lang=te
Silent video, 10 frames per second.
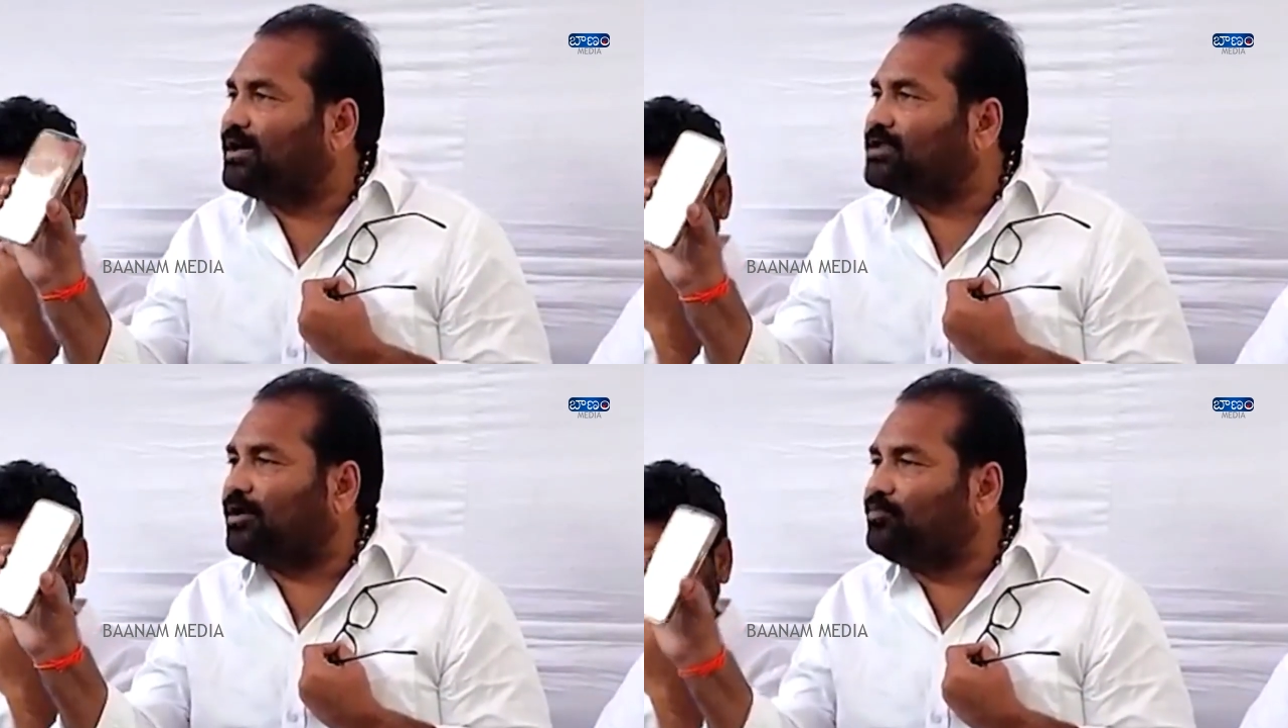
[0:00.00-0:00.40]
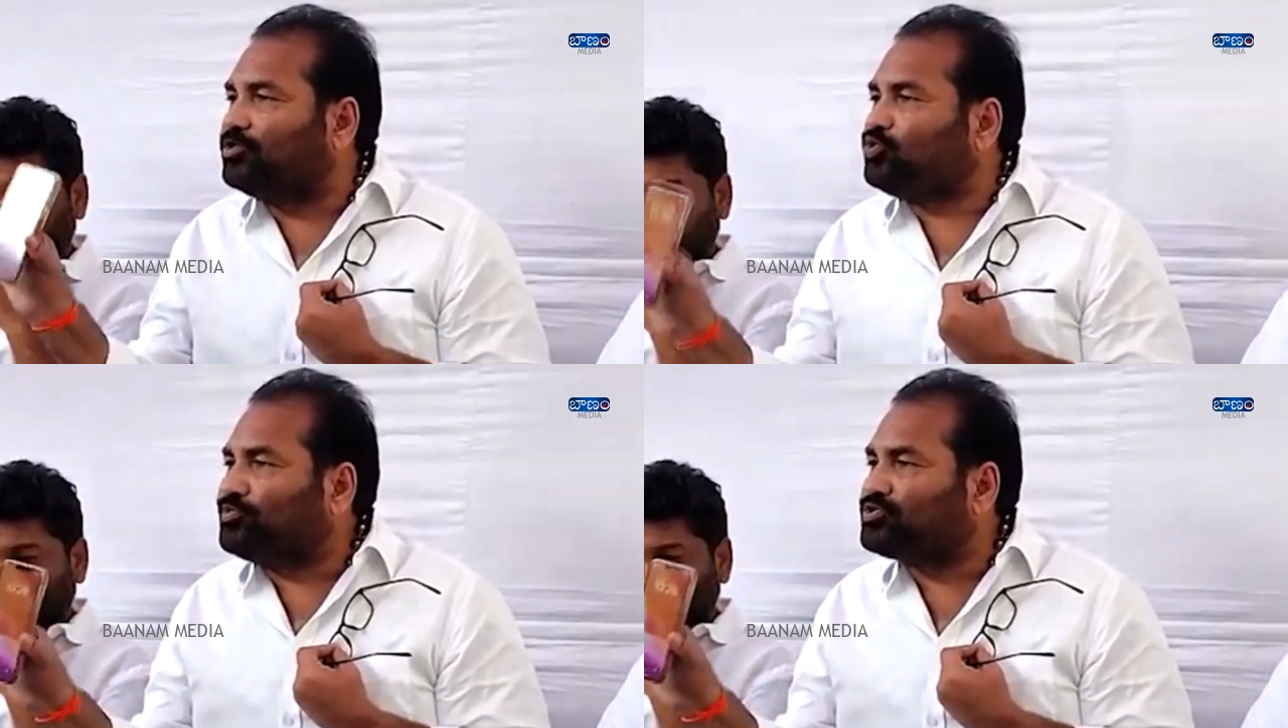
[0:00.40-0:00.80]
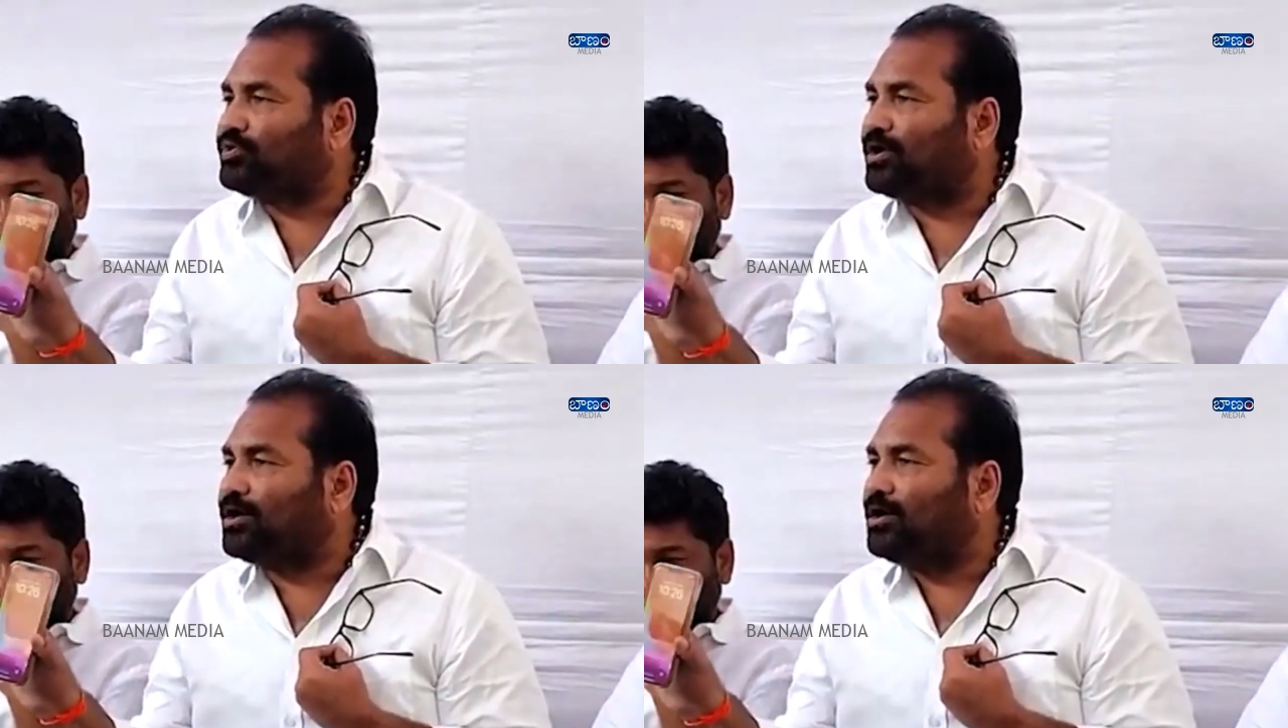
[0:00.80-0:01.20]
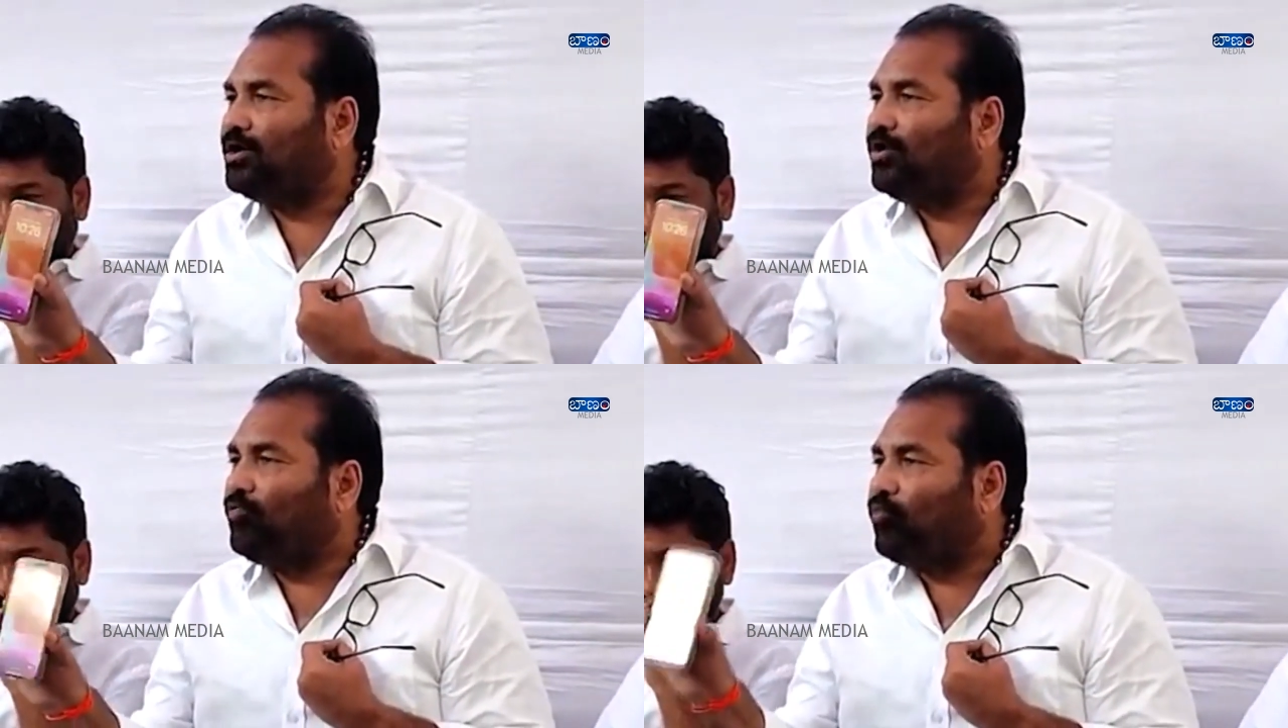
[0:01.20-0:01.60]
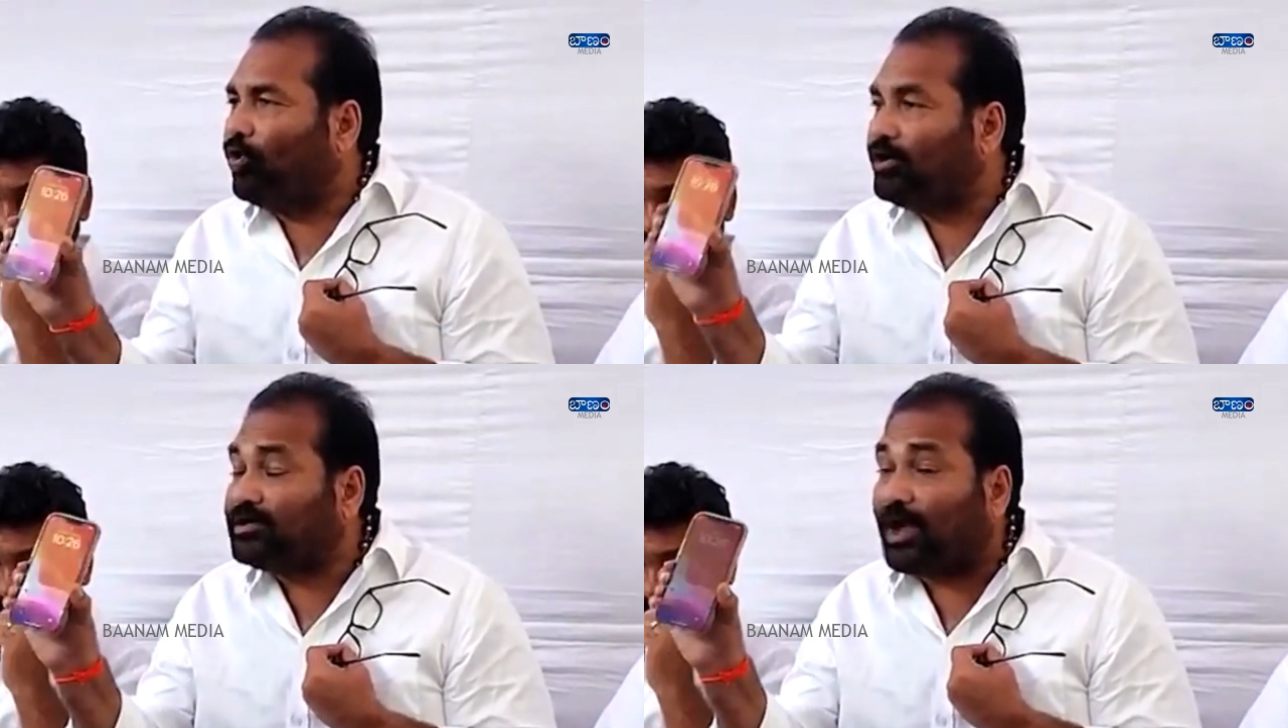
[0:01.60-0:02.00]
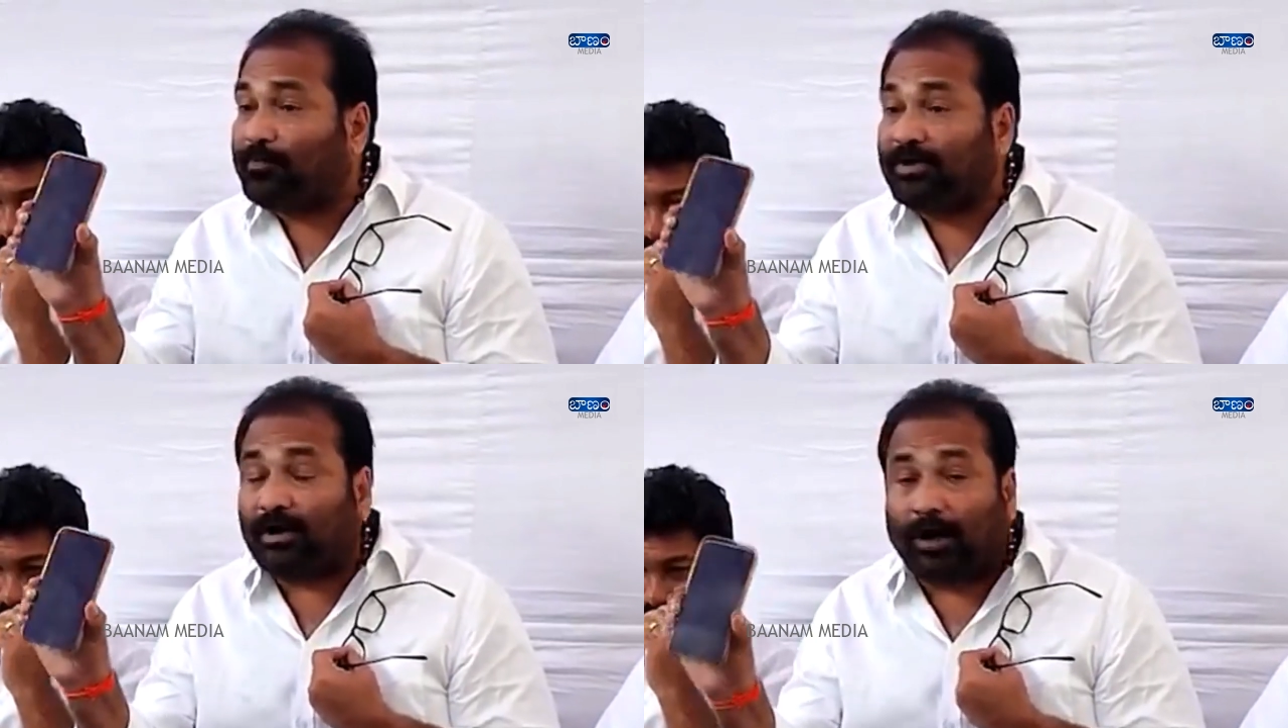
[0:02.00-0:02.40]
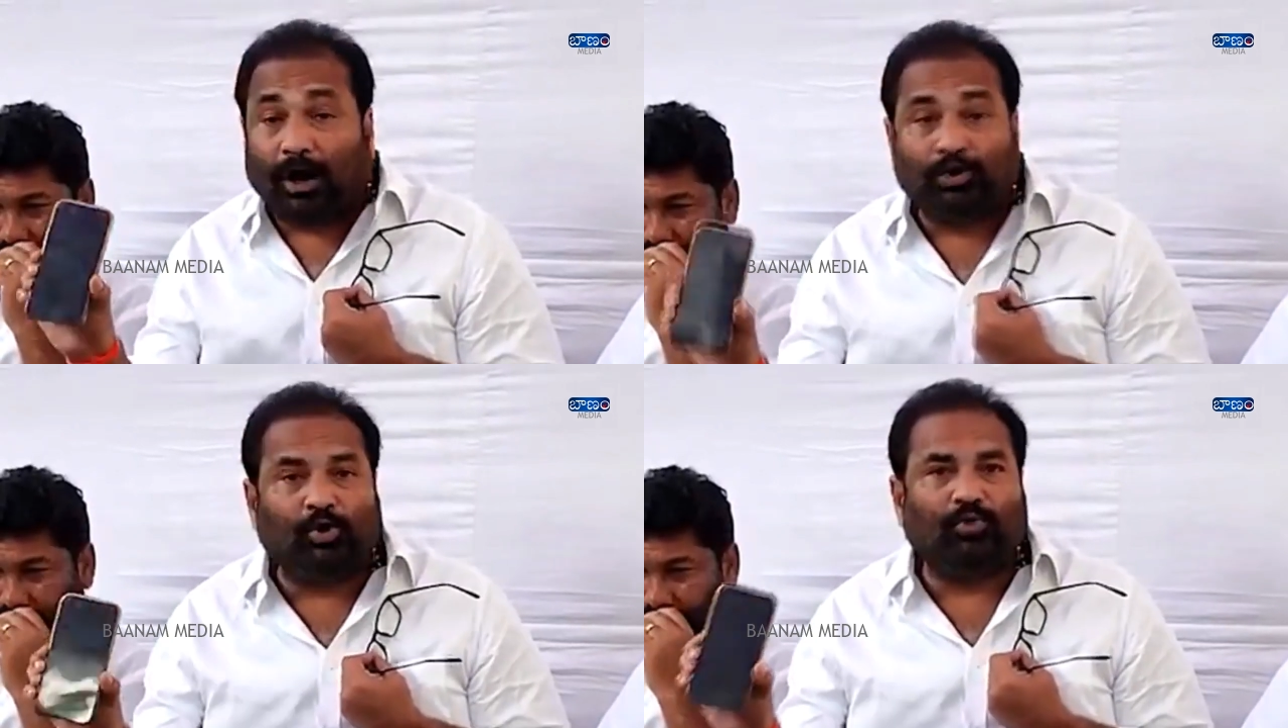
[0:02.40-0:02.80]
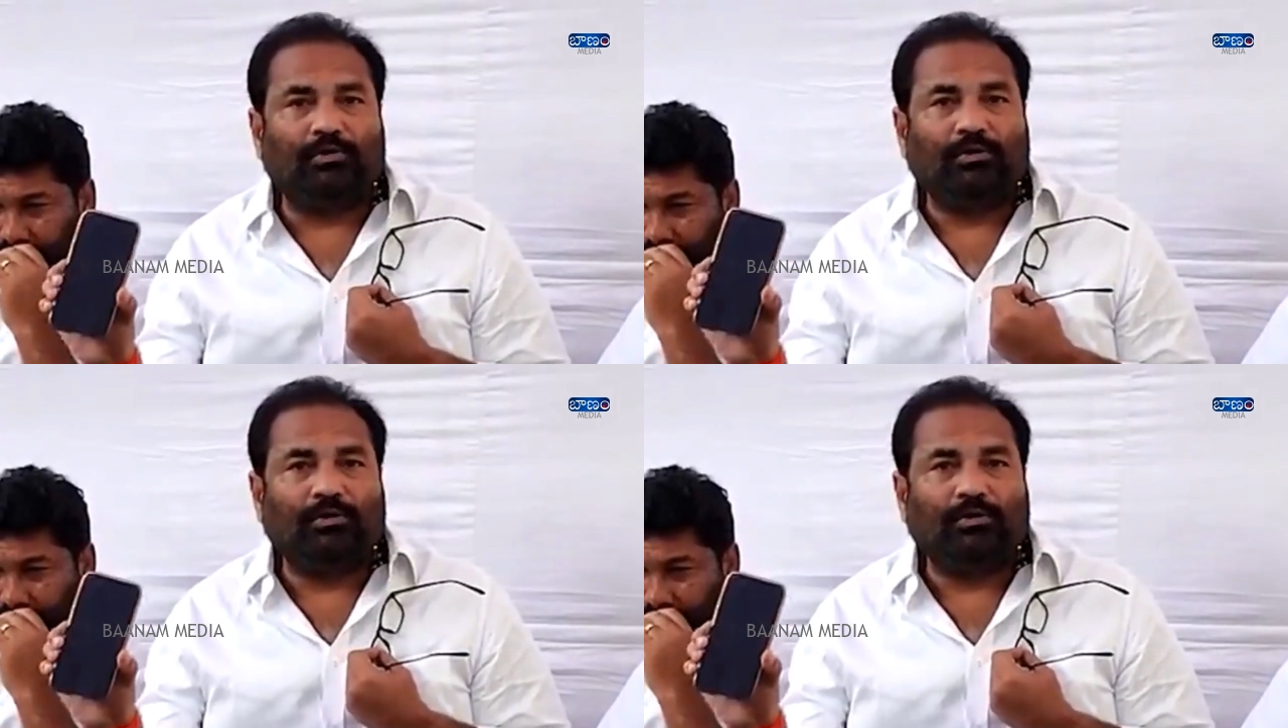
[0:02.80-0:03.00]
ఆధారం మీకు చూపిస్తున్నా ఫోన్ ట్యాపింగ్ కాదు